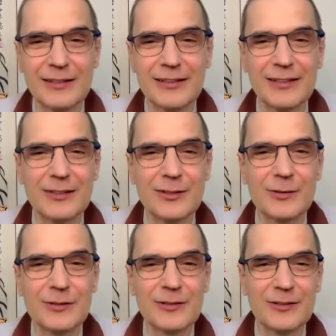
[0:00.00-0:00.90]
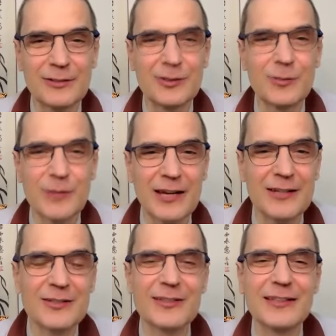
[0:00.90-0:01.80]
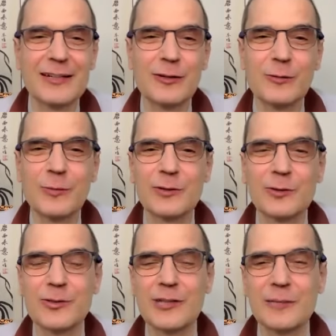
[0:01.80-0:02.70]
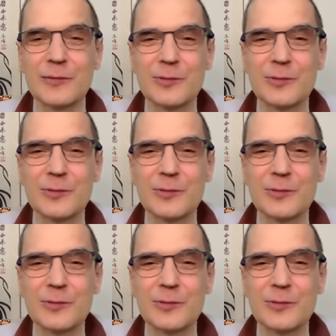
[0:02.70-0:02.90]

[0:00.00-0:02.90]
e, czym jest, jaką ma tożsamość,